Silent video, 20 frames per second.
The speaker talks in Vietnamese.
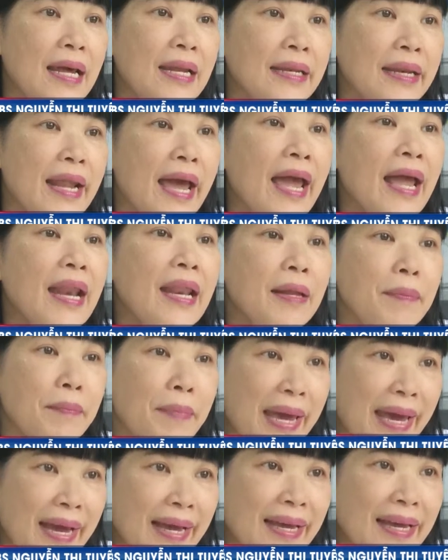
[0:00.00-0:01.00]
lên để lên
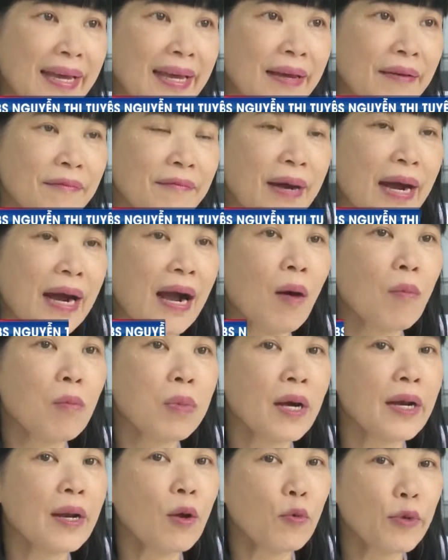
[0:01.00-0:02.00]
men và không
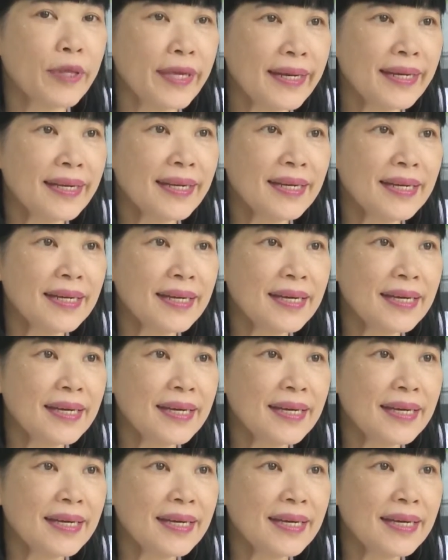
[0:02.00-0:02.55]
có nấu chín.